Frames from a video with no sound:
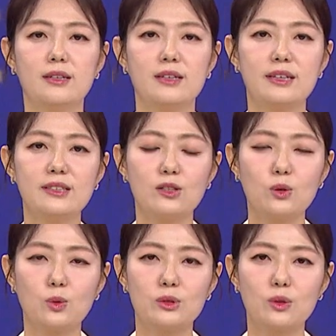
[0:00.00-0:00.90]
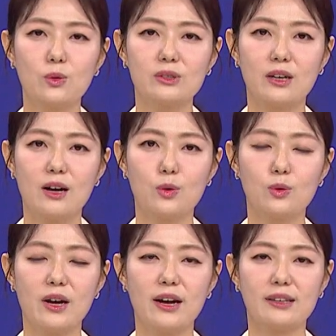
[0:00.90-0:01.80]
인천도시공사가
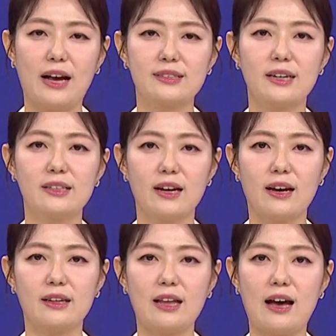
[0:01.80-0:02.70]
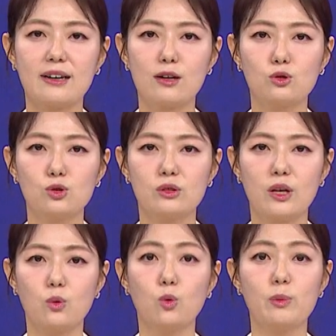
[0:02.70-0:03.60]
올해 다세대, 다가구
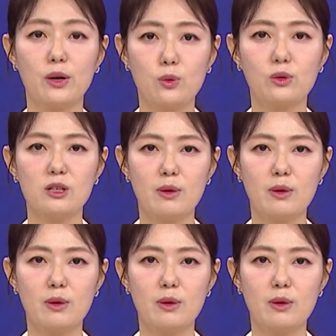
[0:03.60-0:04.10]
주택 500호를